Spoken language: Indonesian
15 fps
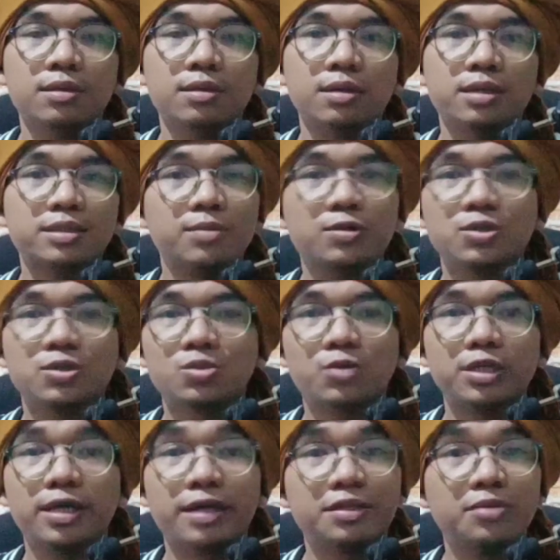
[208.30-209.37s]
Sahabatku
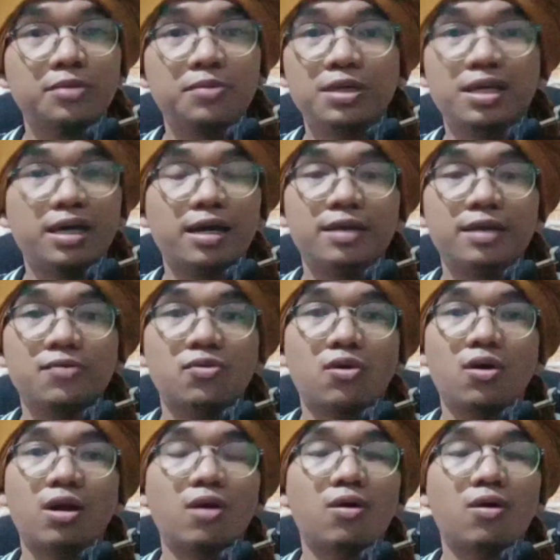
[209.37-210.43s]
semua dengan demikian
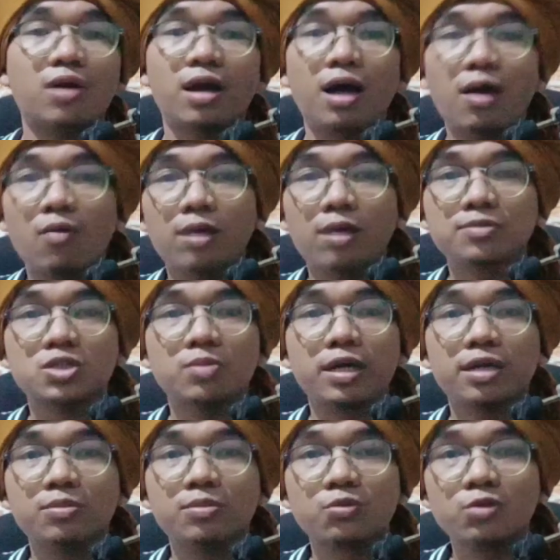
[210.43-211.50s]
orang-orang awam
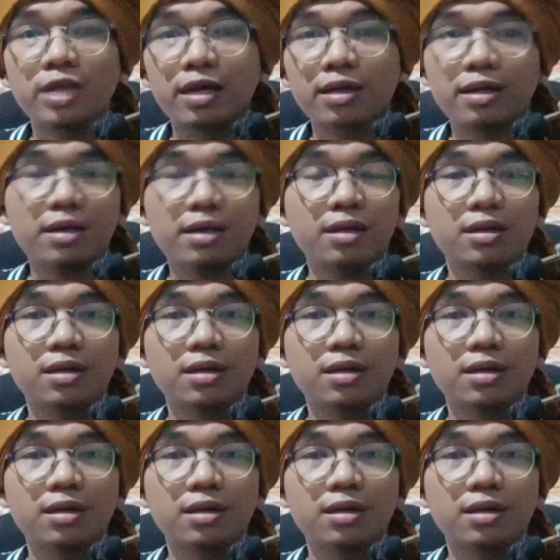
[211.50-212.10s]
semakin mudah